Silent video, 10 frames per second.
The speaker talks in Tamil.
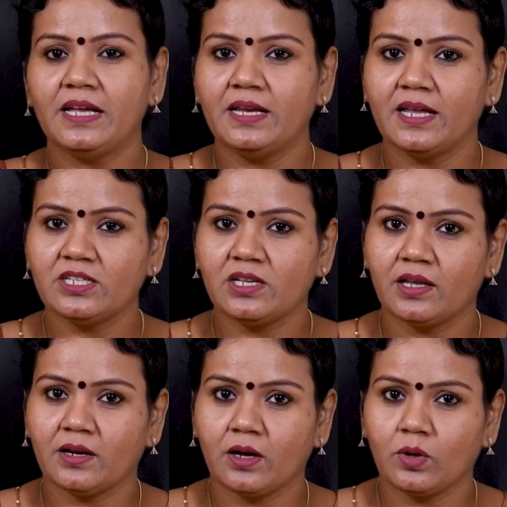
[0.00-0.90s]
டீனேஜில்
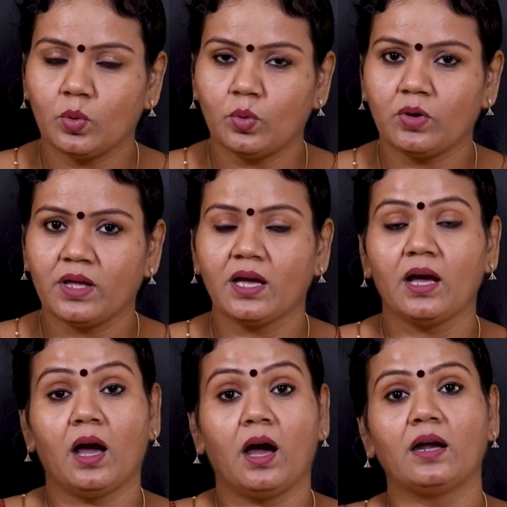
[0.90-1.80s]
இருக்கக்கூடிய
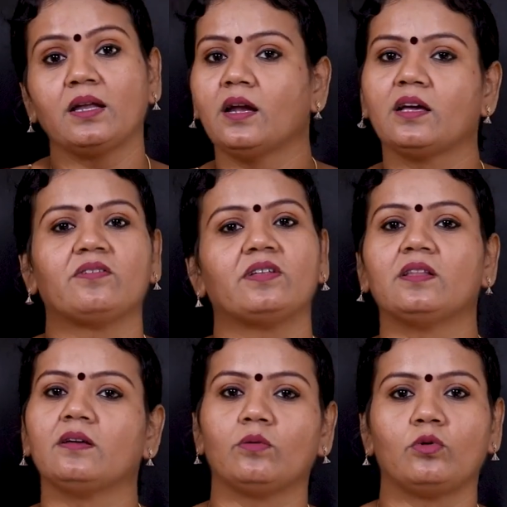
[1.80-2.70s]
ஆண்களுக்கு
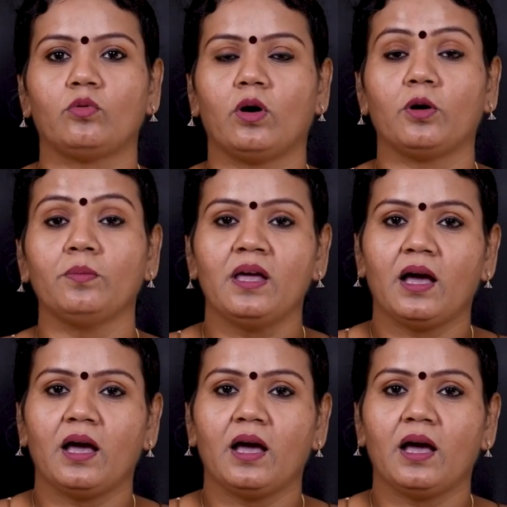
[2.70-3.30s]
வந்து உருவாகும்